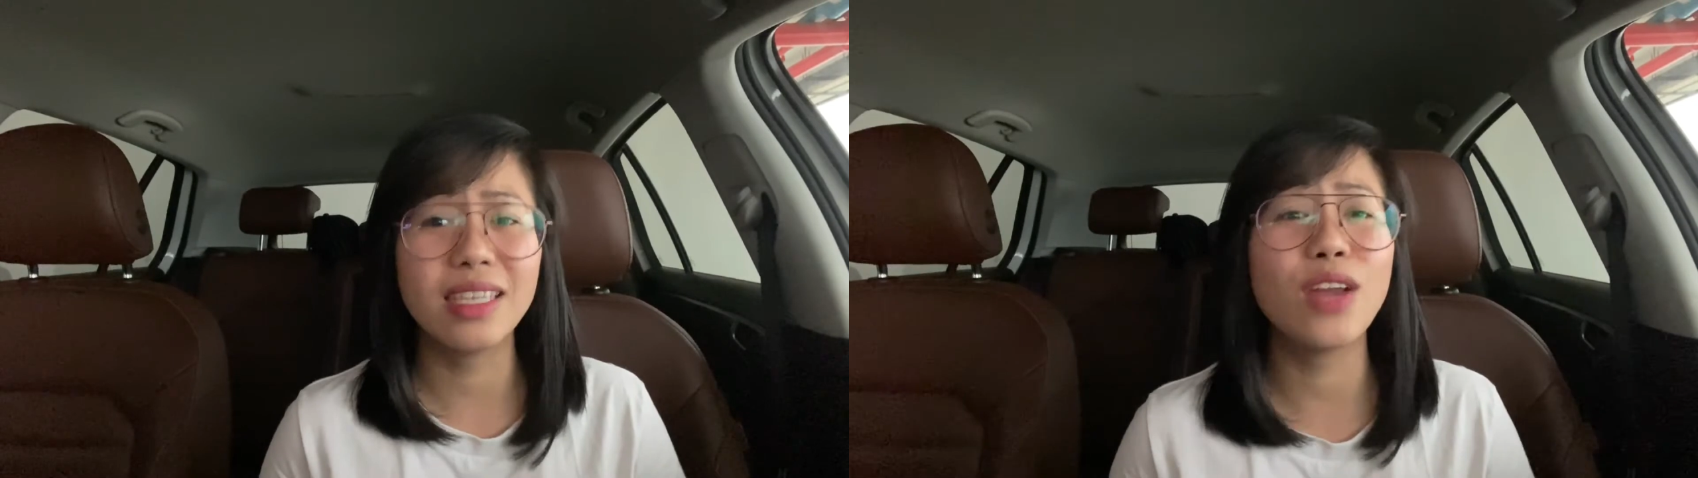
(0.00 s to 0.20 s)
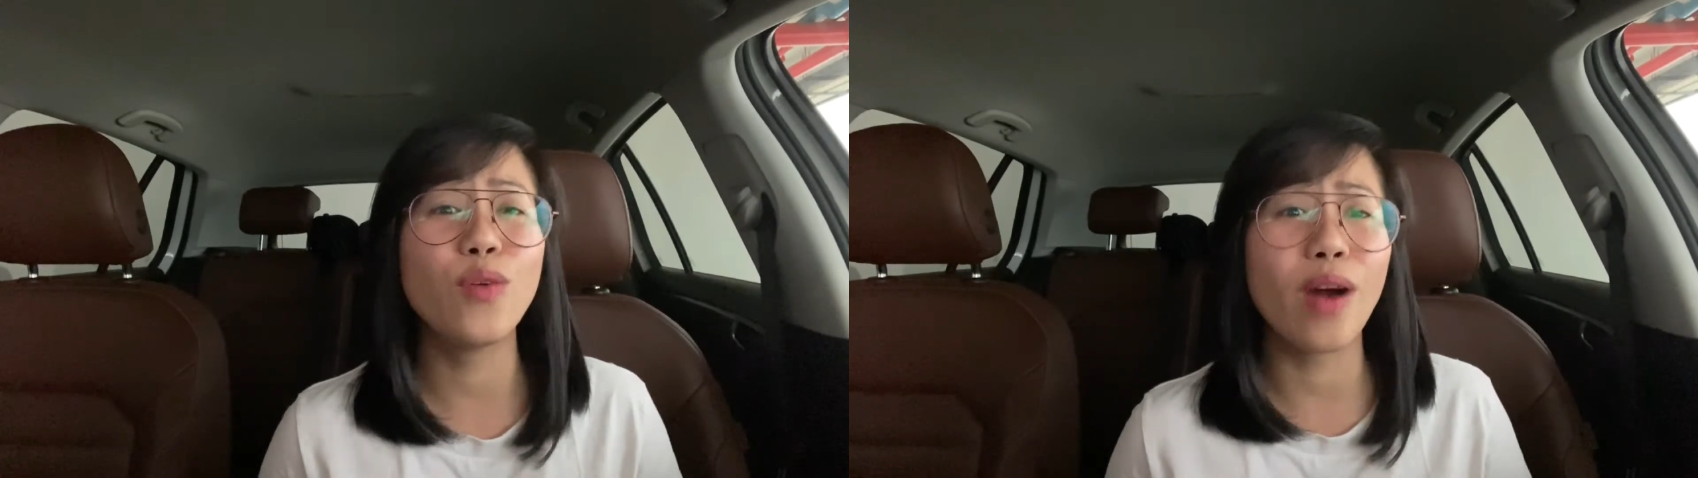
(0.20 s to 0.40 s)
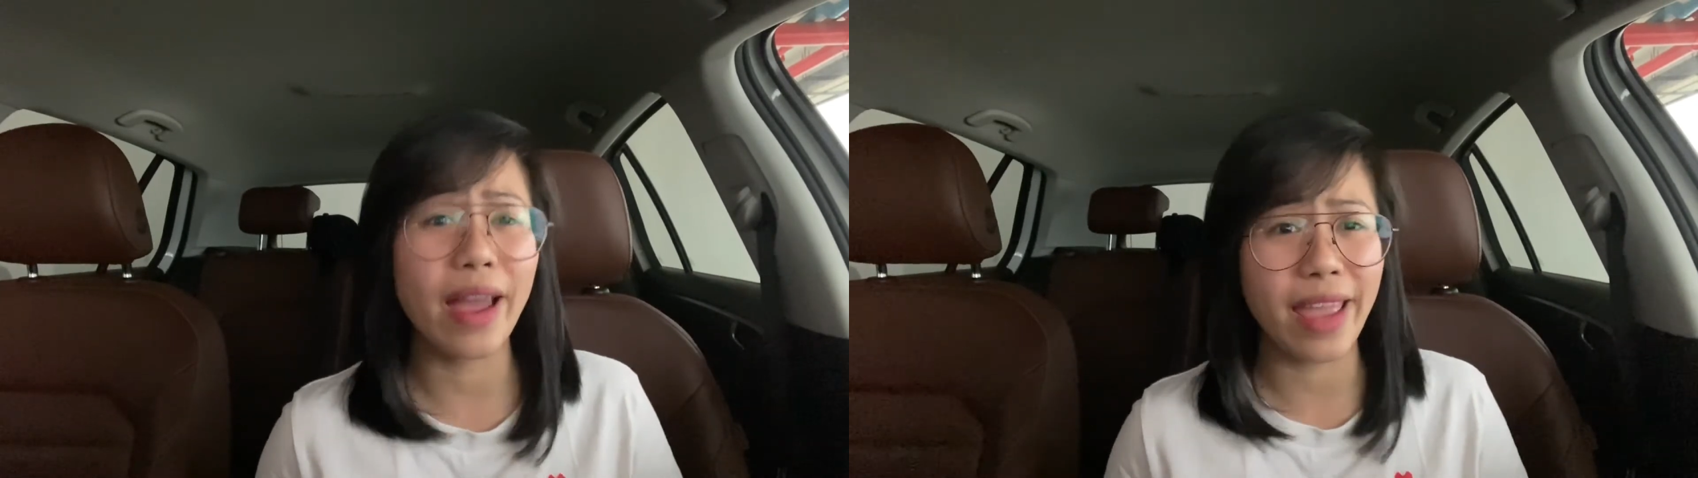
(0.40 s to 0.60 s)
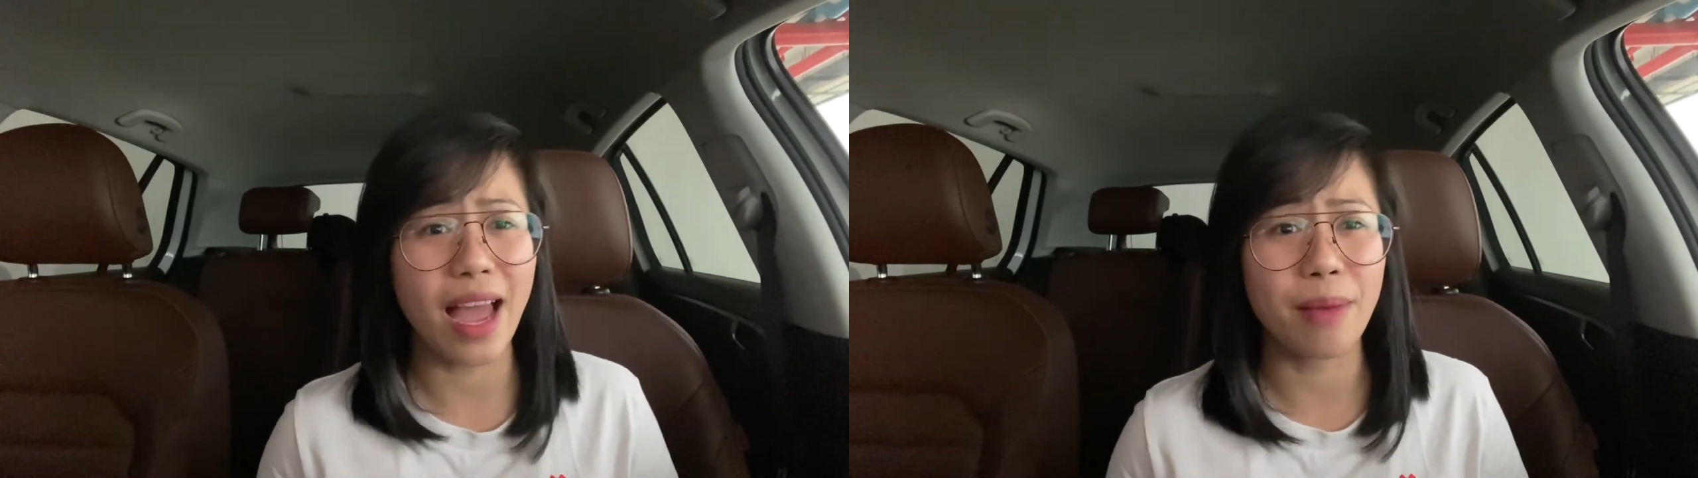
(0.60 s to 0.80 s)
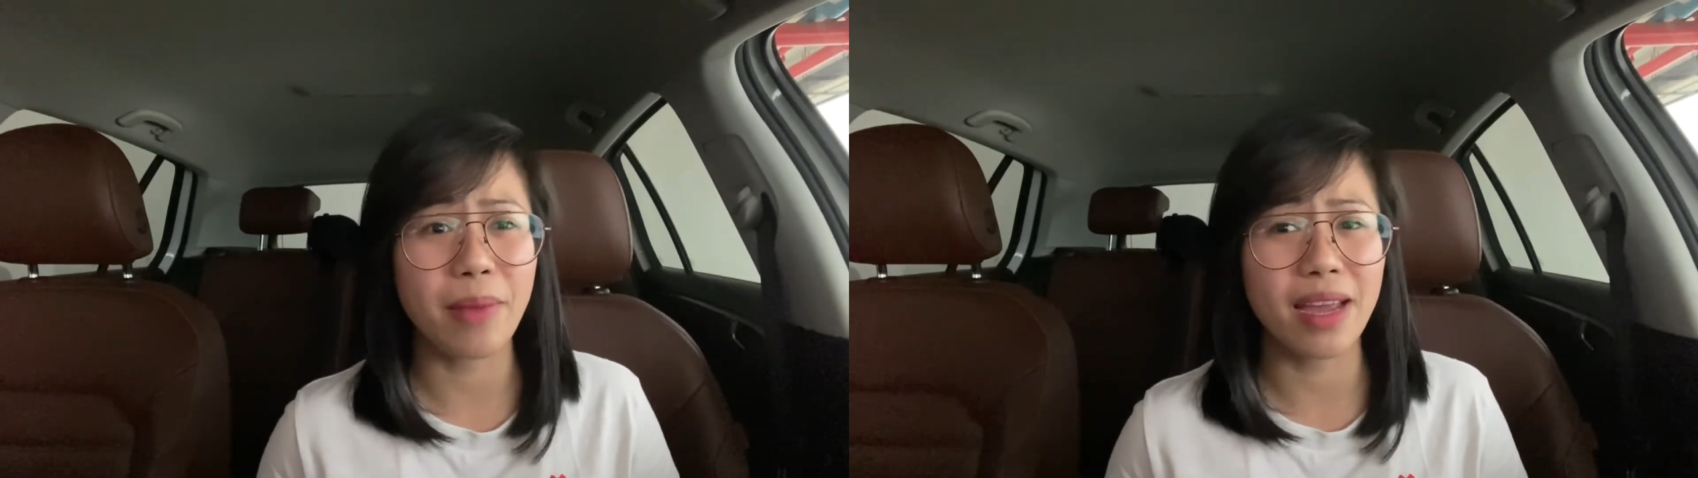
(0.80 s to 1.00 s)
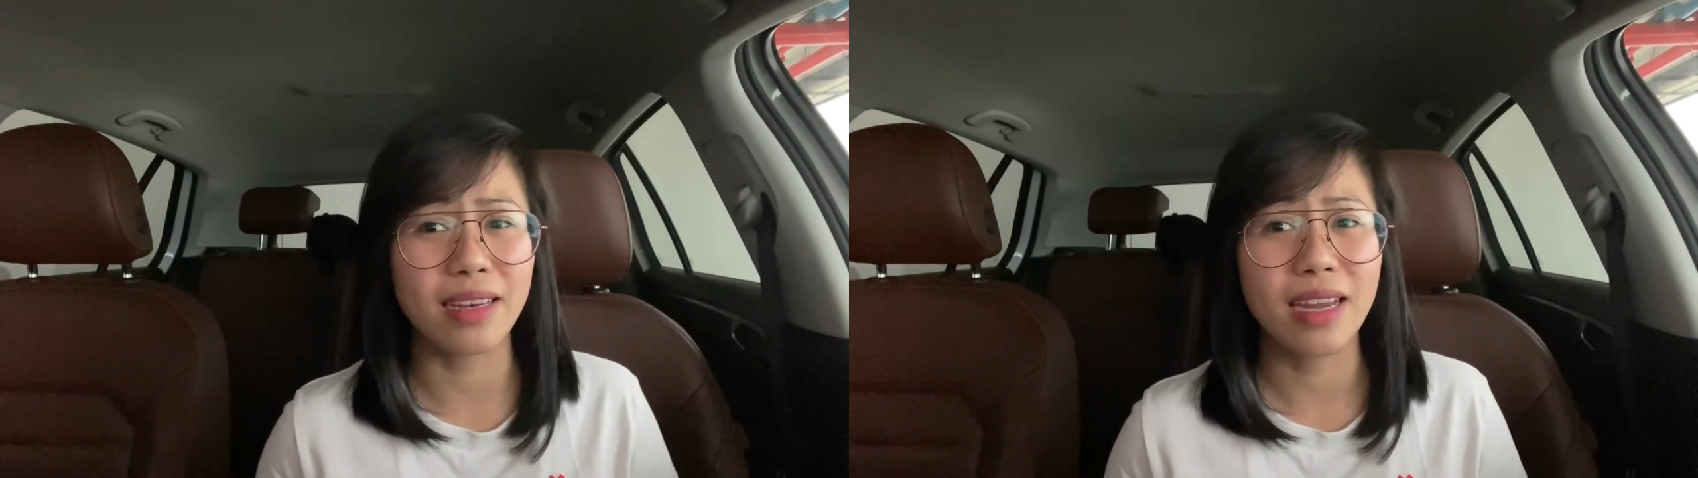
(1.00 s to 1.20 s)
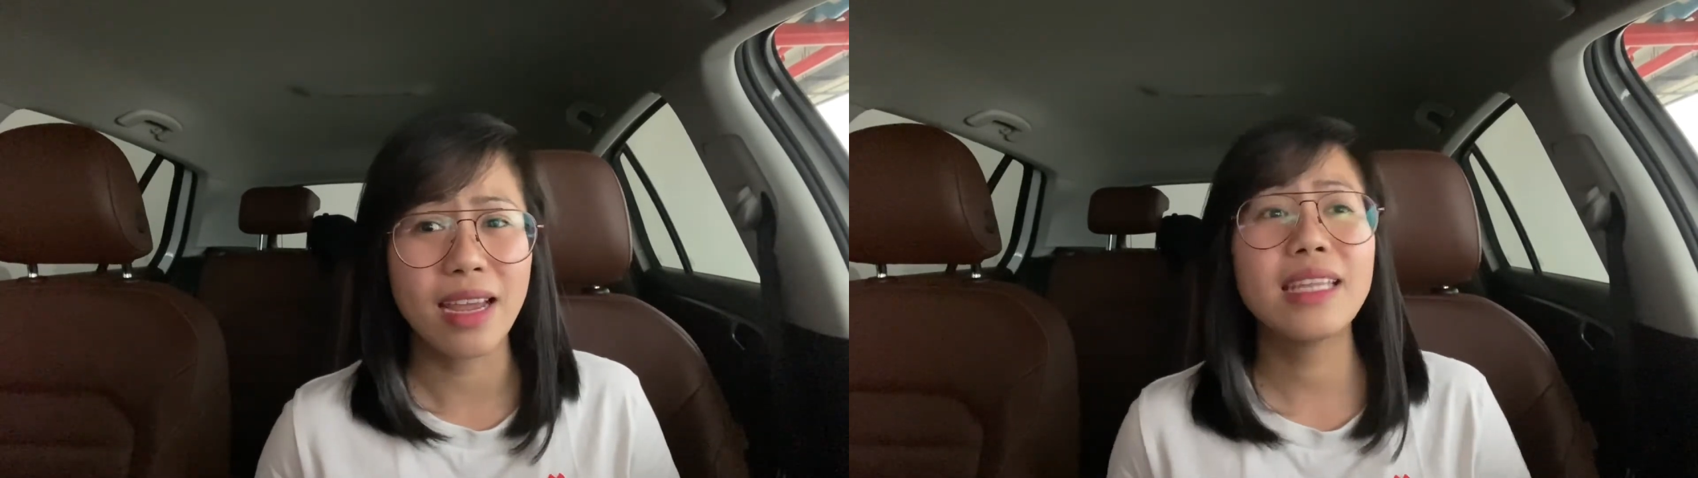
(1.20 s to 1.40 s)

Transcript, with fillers: ganong kayaman